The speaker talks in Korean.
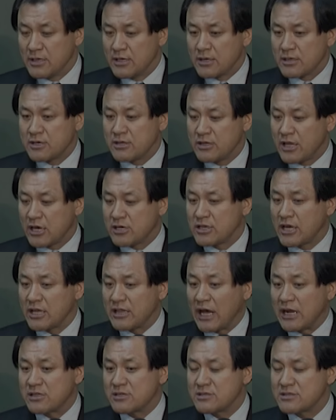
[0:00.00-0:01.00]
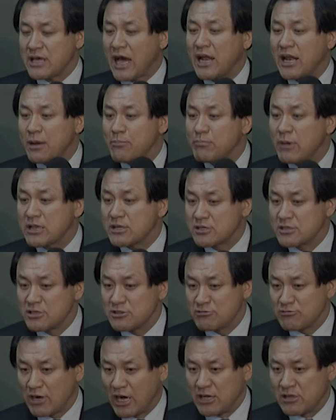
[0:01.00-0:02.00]
근데 그게 나는 사람만 그런
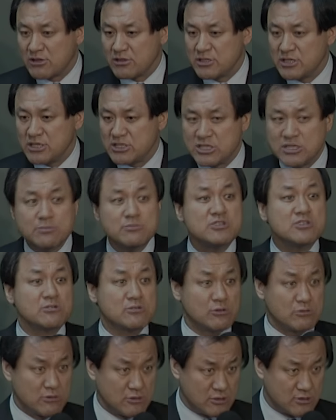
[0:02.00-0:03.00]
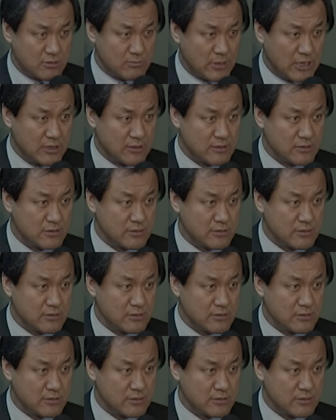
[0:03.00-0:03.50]
줄 알았더니 짐승도 그렇더만.